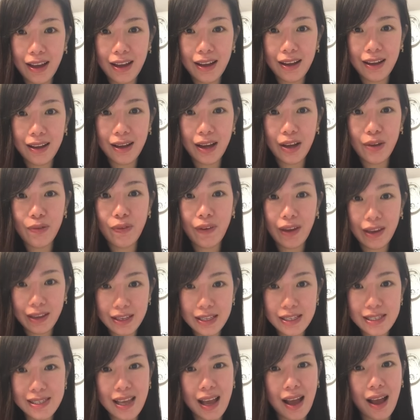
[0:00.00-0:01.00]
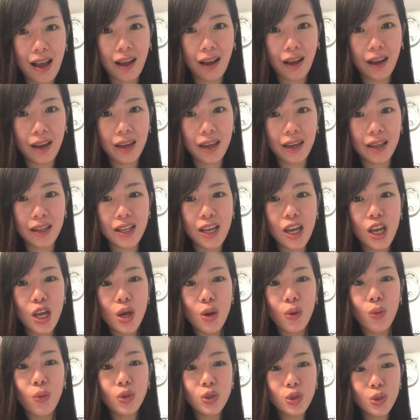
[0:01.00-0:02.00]
ang effect niya sa akin.
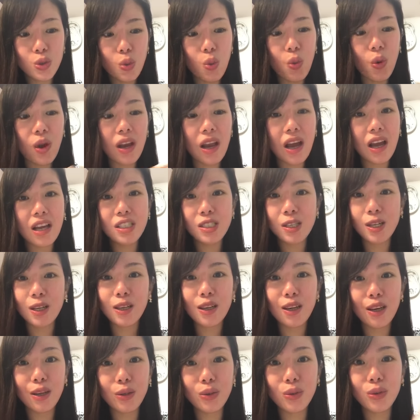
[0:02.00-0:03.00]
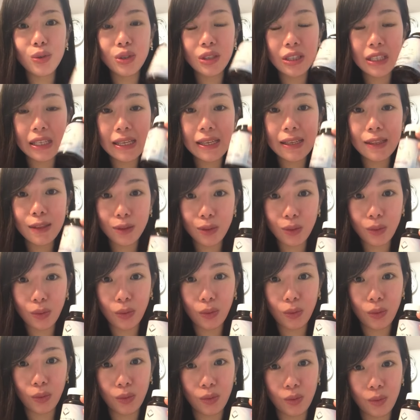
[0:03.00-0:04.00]
So, wala siyang ganun
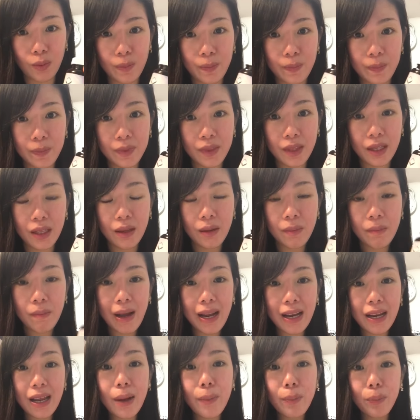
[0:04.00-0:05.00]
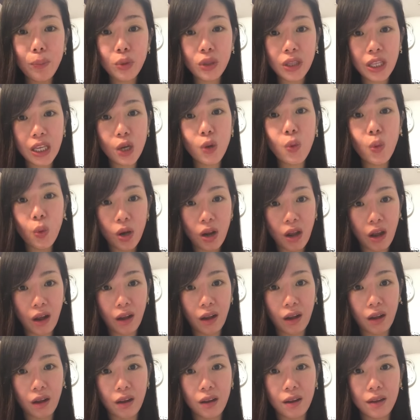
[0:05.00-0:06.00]
dito. Pare, ang puti ko
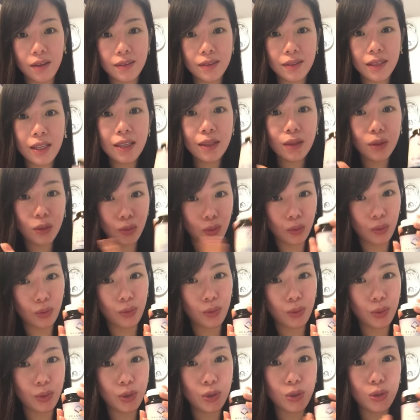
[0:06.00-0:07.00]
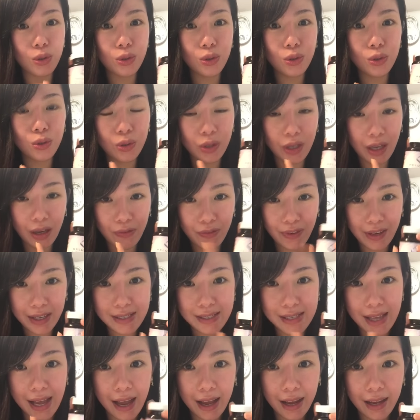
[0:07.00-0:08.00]
lang. Dito. Yun yung
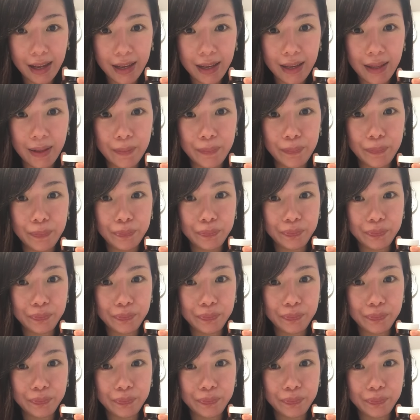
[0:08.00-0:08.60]
effect sa akin.